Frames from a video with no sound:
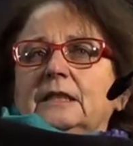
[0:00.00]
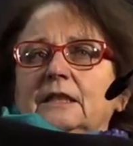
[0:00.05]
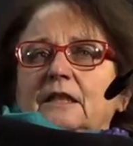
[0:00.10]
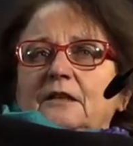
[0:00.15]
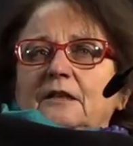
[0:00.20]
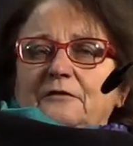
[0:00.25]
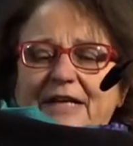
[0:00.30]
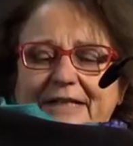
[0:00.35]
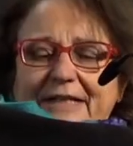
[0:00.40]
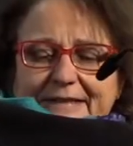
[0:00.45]

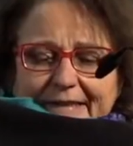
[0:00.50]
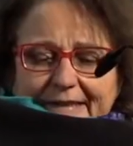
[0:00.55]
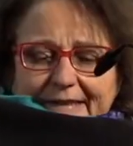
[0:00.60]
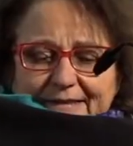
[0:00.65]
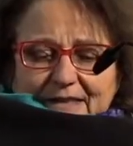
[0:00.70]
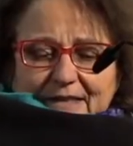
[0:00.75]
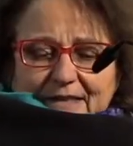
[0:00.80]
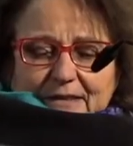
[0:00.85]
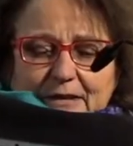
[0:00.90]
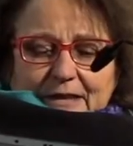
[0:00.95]
Wer
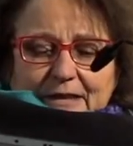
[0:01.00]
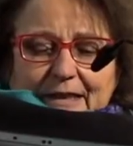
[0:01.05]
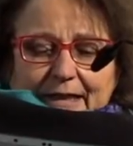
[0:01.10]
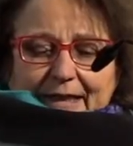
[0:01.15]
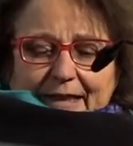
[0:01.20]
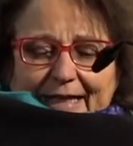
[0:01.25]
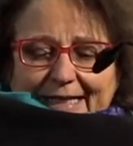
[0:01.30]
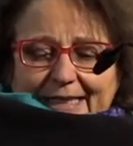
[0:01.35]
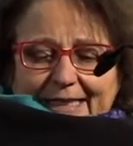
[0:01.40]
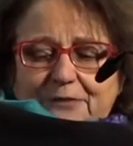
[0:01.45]
dieses
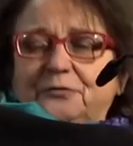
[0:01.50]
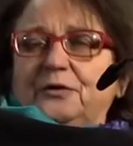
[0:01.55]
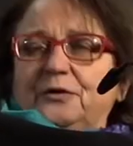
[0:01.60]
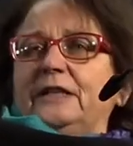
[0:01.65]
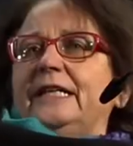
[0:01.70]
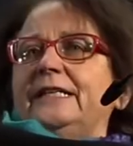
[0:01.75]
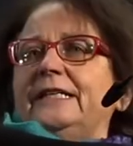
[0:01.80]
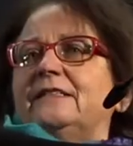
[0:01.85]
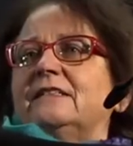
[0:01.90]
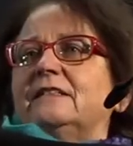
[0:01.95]
Recht
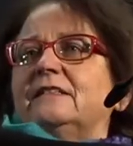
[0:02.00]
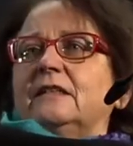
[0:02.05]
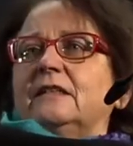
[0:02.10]
verletzt,